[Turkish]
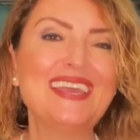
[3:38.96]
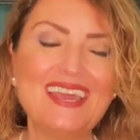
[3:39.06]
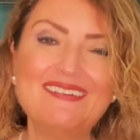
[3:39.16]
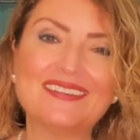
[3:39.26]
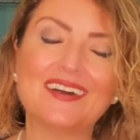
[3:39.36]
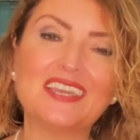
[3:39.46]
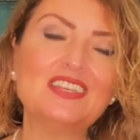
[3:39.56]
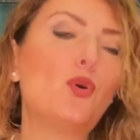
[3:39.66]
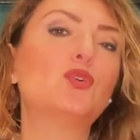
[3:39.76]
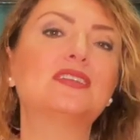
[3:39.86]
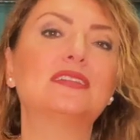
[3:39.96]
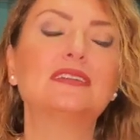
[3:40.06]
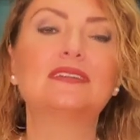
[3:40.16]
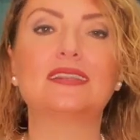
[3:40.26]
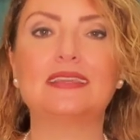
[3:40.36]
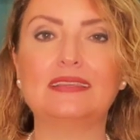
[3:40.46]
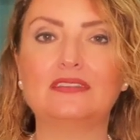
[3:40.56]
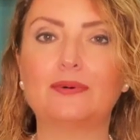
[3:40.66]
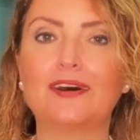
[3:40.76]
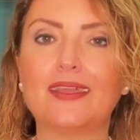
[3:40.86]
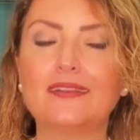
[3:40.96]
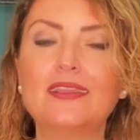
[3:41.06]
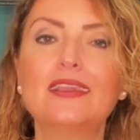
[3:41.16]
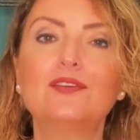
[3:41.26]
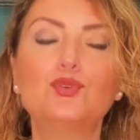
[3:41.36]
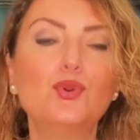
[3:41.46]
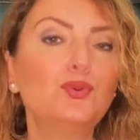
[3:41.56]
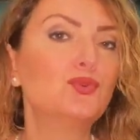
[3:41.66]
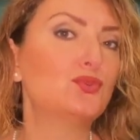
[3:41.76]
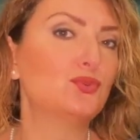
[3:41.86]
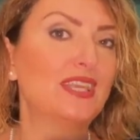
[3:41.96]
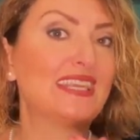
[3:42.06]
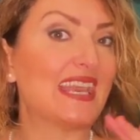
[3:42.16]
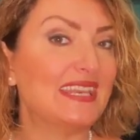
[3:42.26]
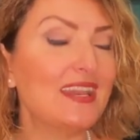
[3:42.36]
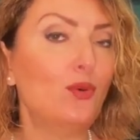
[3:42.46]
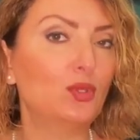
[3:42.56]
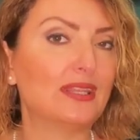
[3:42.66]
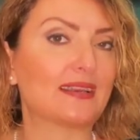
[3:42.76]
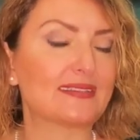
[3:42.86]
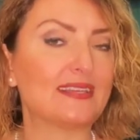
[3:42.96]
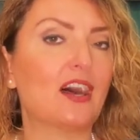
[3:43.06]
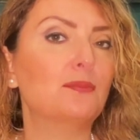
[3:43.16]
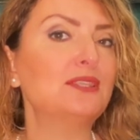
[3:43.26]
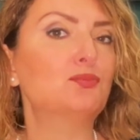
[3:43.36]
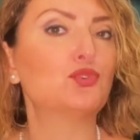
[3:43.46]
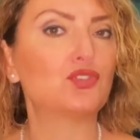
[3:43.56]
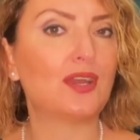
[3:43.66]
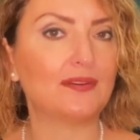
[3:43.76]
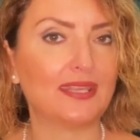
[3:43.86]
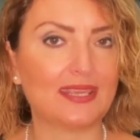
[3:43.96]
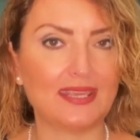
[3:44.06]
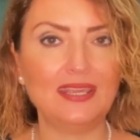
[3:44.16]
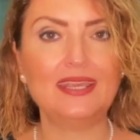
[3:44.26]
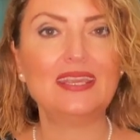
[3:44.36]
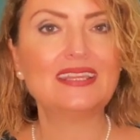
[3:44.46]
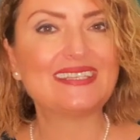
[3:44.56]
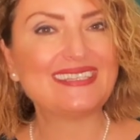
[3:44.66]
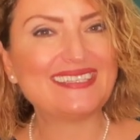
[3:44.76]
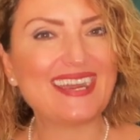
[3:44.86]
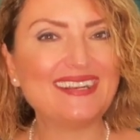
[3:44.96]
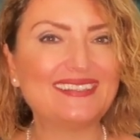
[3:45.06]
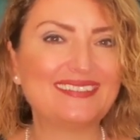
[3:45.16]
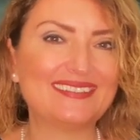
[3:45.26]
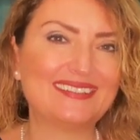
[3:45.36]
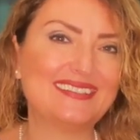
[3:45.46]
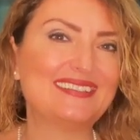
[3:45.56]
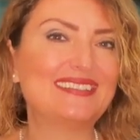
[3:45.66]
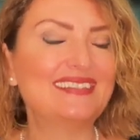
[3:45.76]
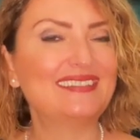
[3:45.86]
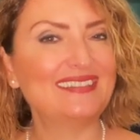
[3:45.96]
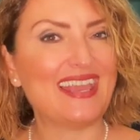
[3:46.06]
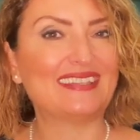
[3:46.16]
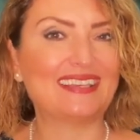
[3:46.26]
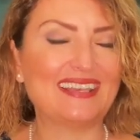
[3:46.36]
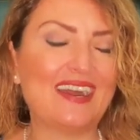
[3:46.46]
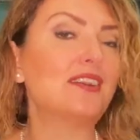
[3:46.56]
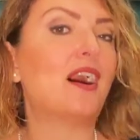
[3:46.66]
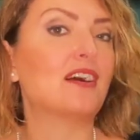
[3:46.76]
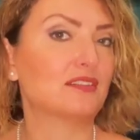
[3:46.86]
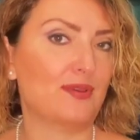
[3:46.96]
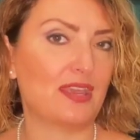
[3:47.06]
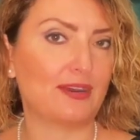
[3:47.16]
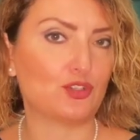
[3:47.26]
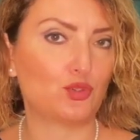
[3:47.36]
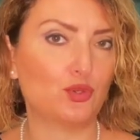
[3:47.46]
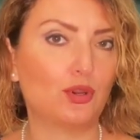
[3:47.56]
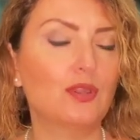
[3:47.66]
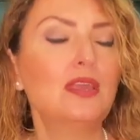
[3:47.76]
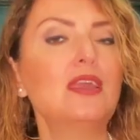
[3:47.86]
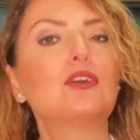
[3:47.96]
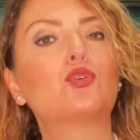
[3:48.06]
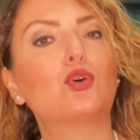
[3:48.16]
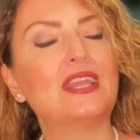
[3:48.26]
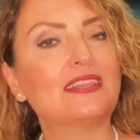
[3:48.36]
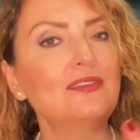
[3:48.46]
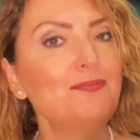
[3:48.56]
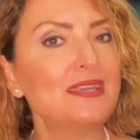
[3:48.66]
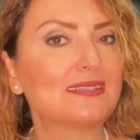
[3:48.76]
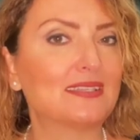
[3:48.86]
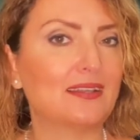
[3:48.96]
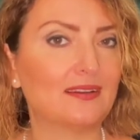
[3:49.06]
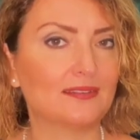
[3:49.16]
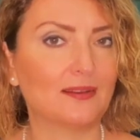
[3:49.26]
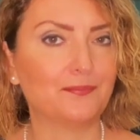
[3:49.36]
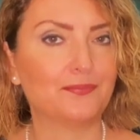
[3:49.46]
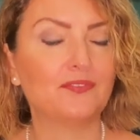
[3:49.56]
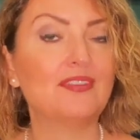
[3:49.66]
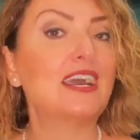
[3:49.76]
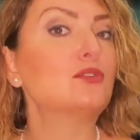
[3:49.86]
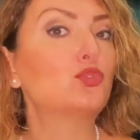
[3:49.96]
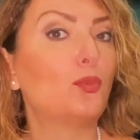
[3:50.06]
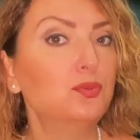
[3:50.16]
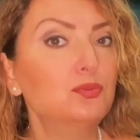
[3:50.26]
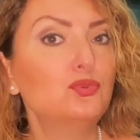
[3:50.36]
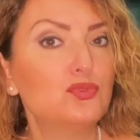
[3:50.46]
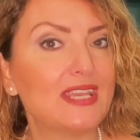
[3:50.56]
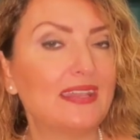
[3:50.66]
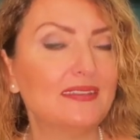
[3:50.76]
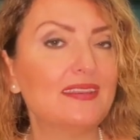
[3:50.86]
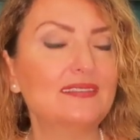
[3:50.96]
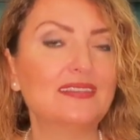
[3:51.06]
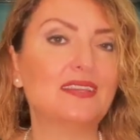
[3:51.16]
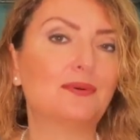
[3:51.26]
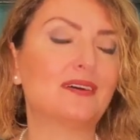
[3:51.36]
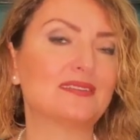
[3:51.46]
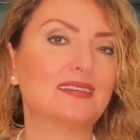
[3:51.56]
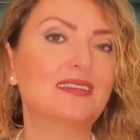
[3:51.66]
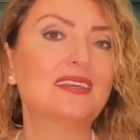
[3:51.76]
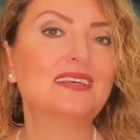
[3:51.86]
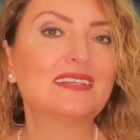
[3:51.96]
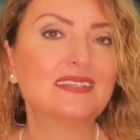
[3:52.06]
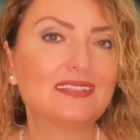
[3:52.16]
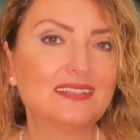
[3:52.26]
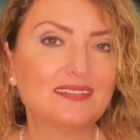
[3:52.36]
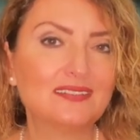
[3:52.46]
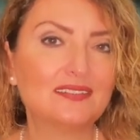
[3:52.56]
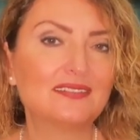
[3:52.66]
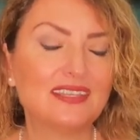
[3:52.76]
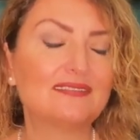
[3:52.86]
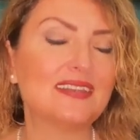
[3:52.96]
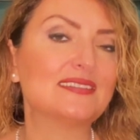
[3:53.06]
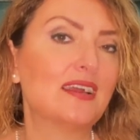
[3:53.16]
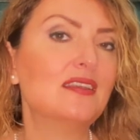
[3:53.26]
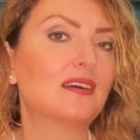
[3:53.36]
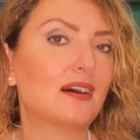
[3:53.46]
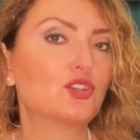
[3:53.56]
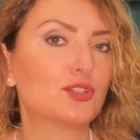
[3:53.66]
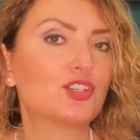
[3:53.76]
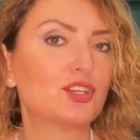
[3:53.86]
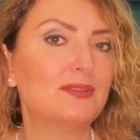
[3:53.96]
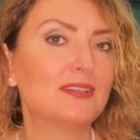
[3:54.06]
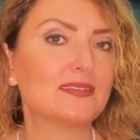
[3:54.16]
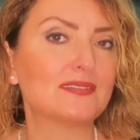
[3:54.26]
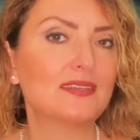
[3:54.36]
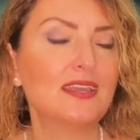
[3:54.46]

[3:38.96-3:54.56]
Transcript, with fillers: Evet, ayın ortalarından itibaren gökyüzünde genel olarak sabit burçlardaki sert zıt etkiler artmaya başlıyor. Kolektif piyasalarda veya toplum düzenlerinde de bazı e, streslerle karşılaşabiliriz.